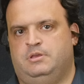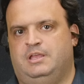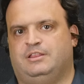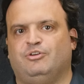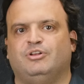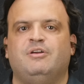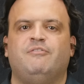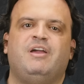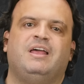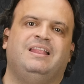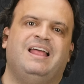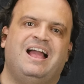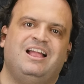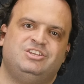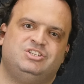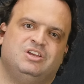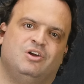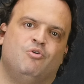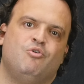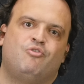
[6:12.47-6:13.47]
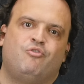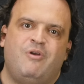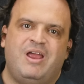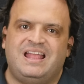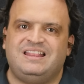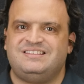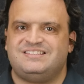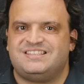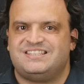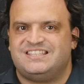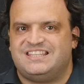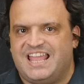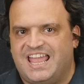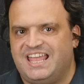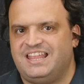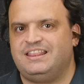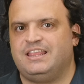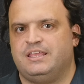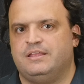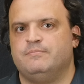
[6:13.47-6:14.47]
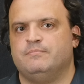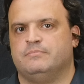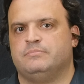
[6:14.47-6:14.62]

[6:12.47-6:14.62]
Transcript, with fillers: Então, na verdade, o grandstanding